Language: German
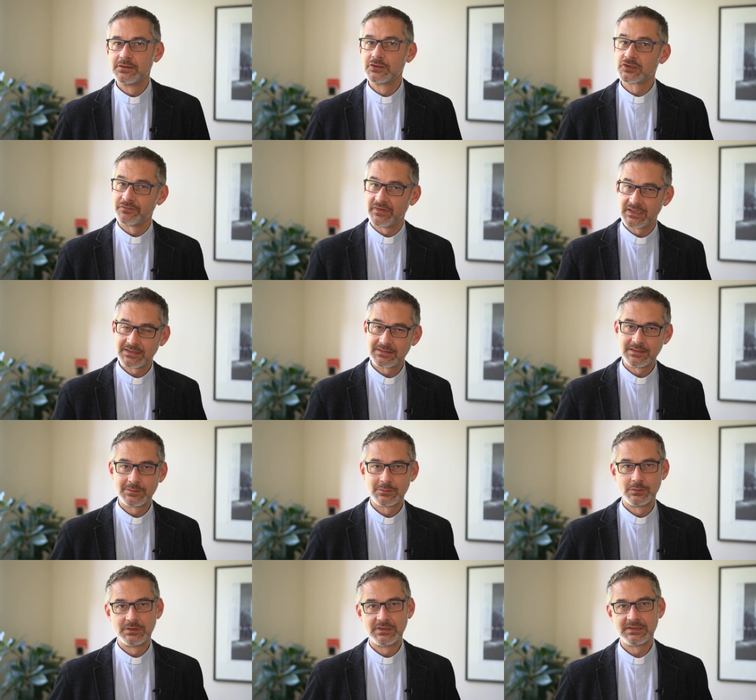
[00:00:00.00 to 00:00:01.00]
schwächt
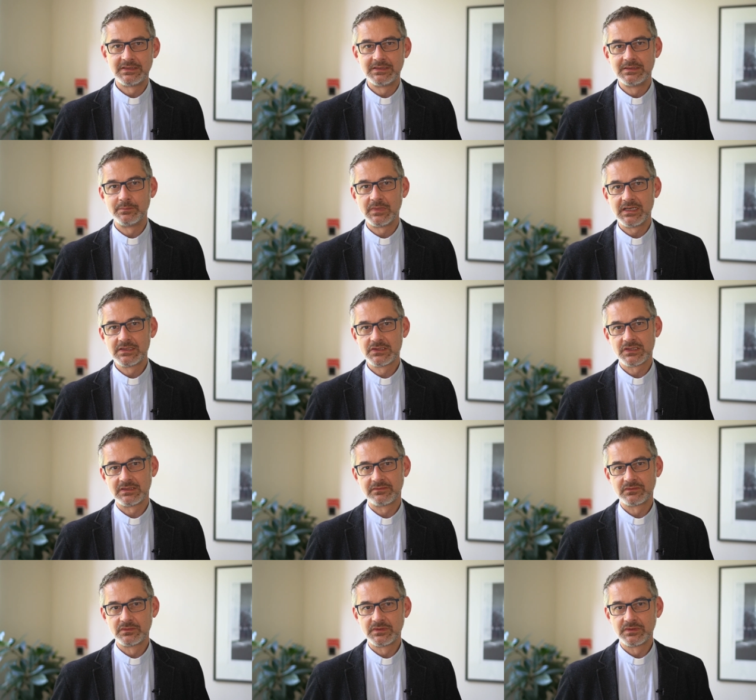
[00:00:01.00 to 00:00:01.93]
natürlich die Gemeinschaft.